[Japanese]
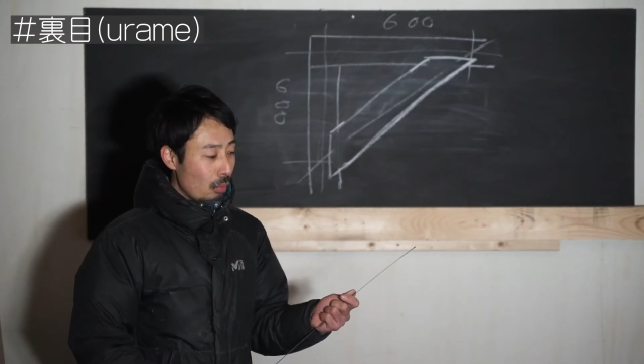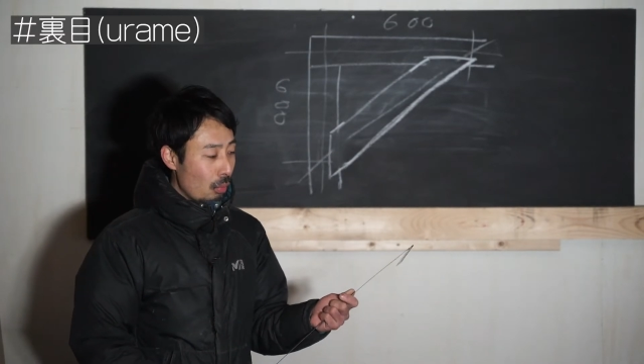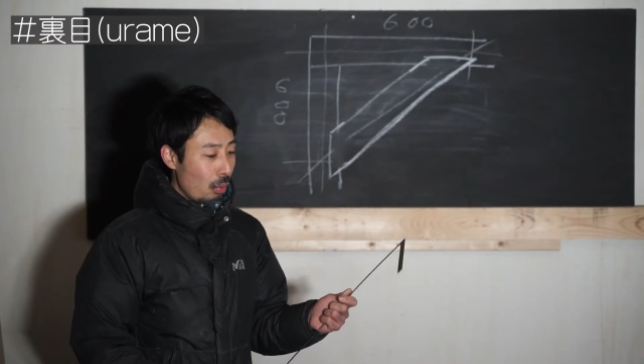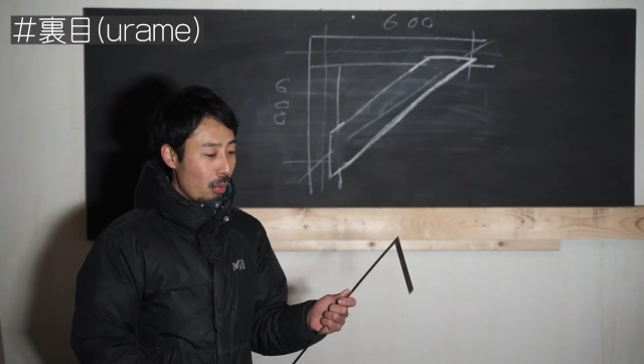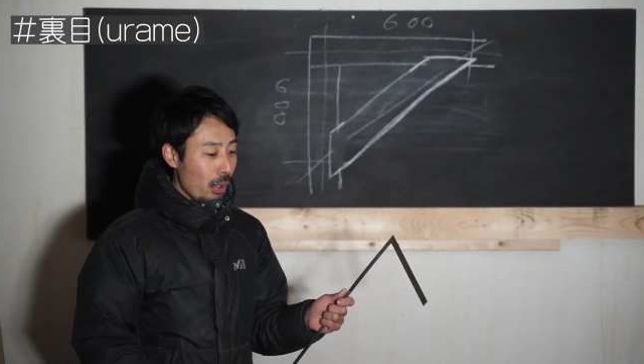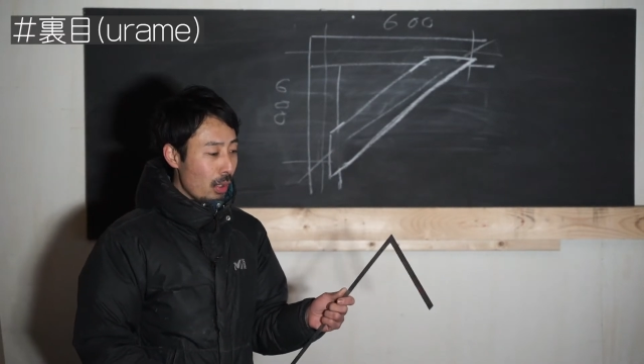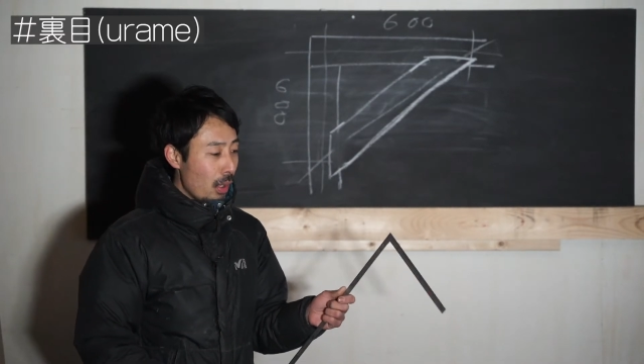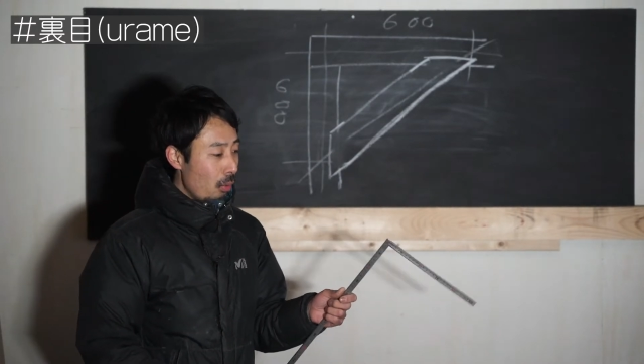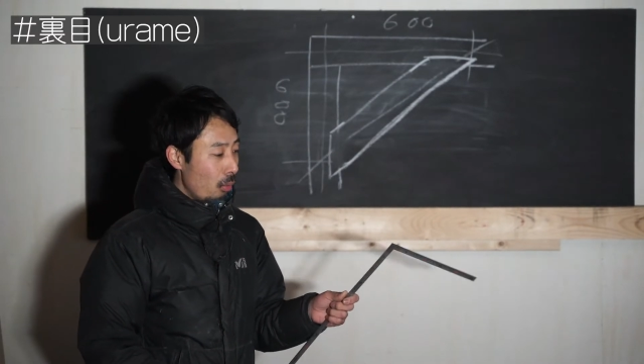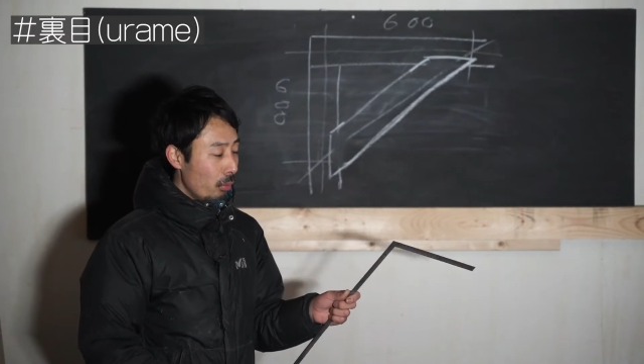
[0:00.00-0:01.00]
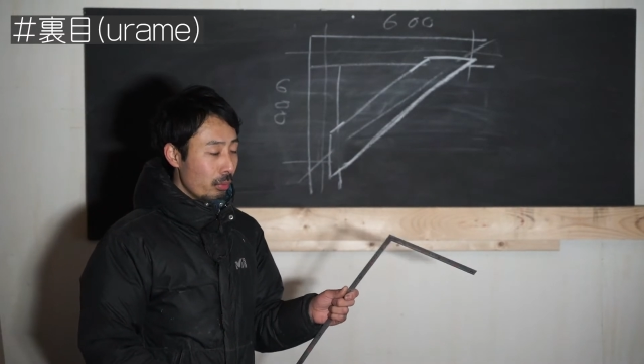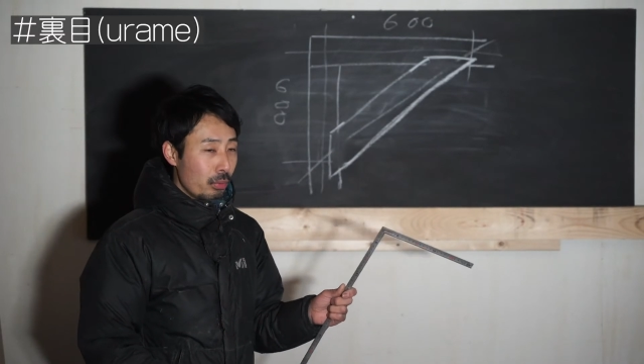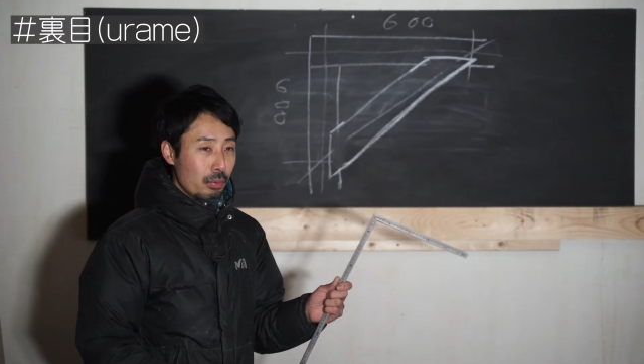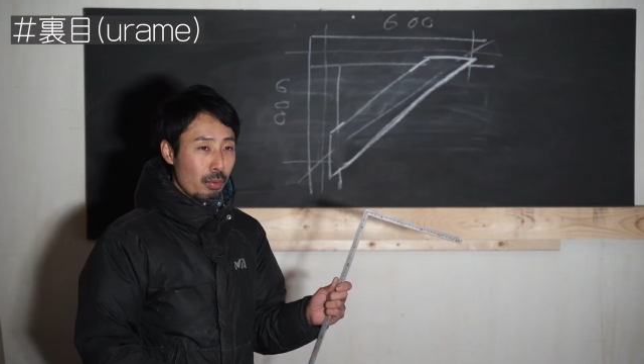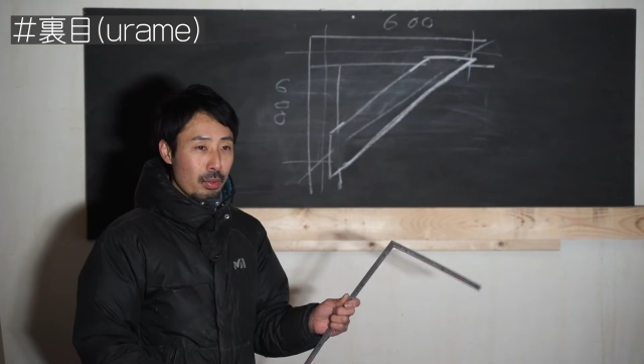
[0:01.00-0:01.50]
これが本
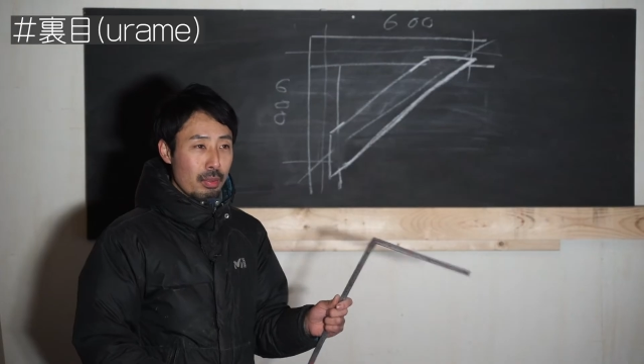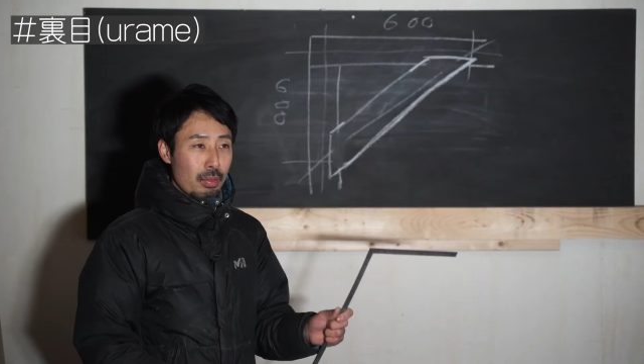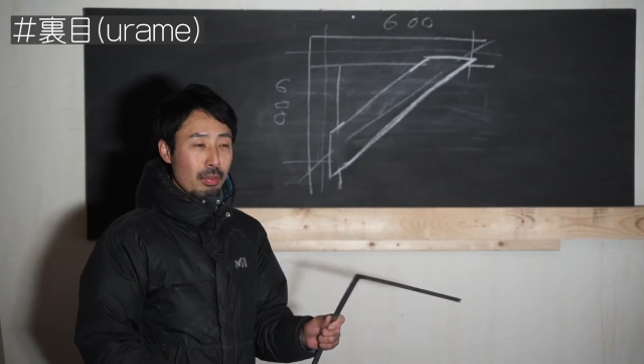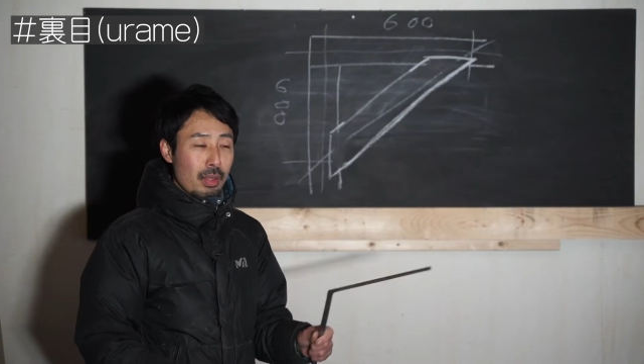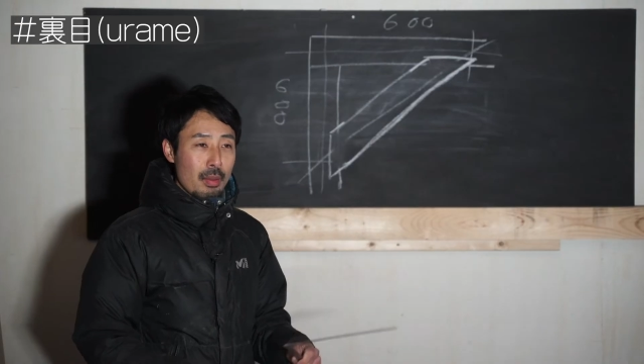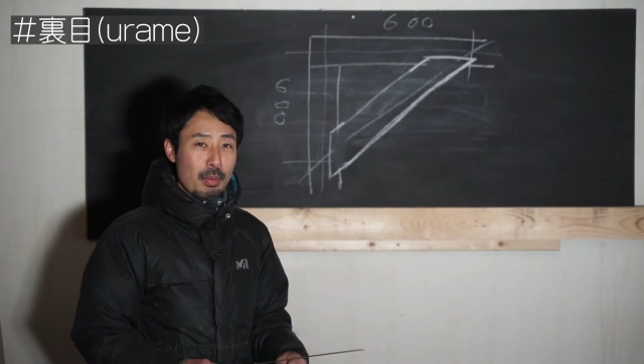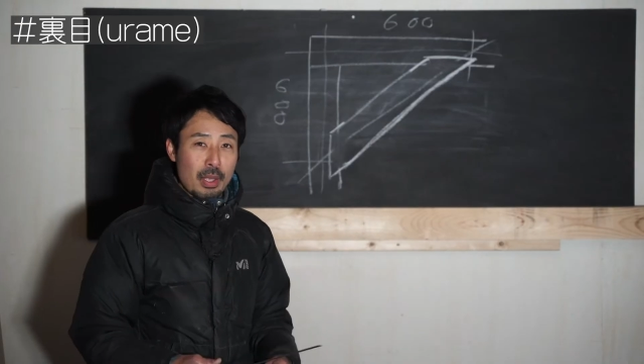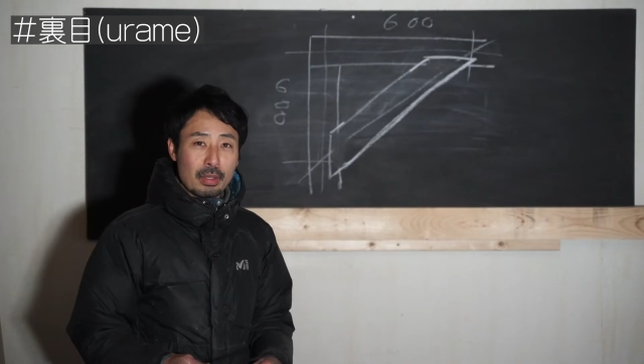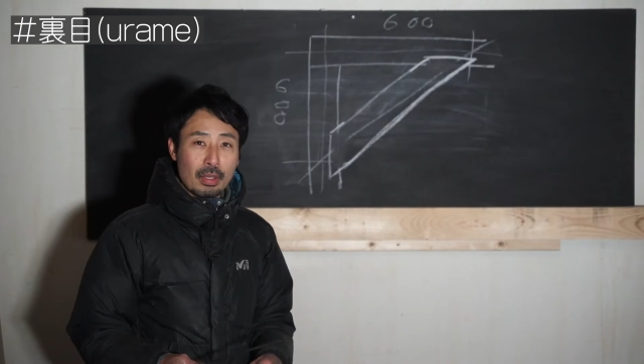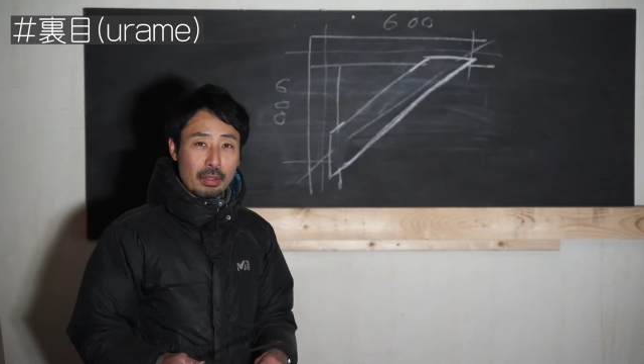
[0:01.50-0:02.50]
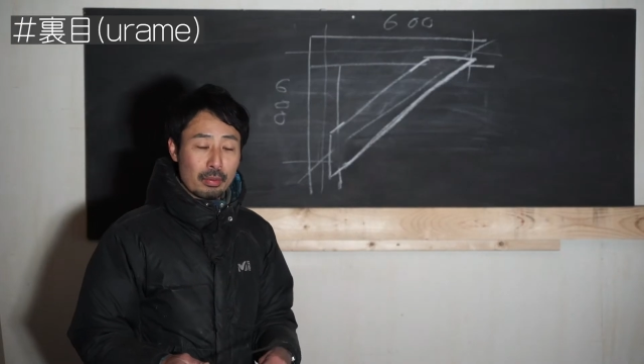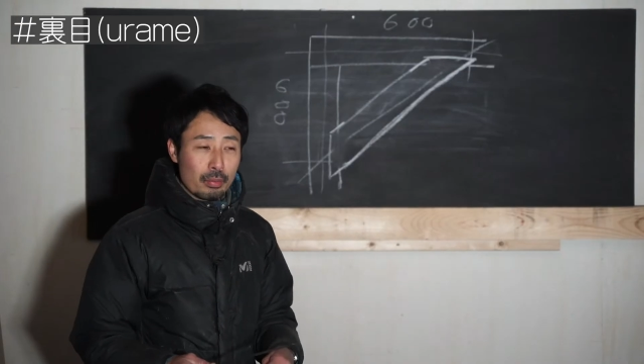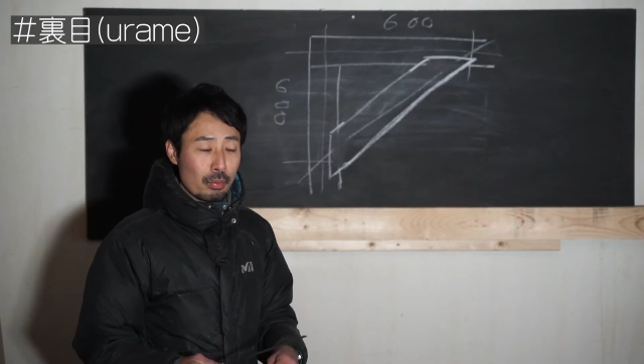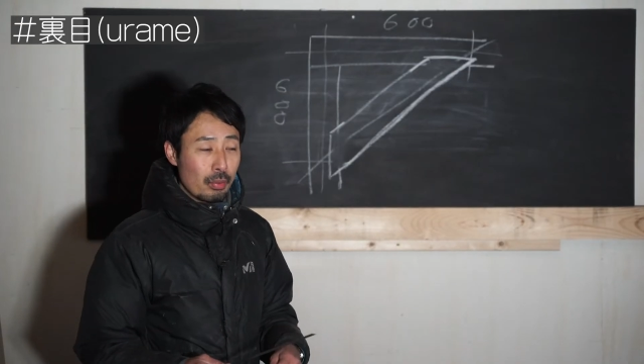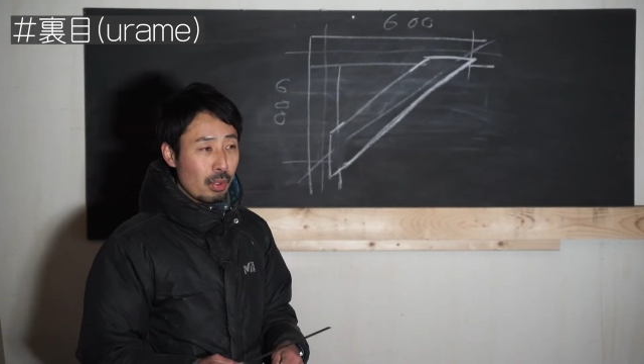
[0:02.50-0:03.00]
当にすげえ便利だなと、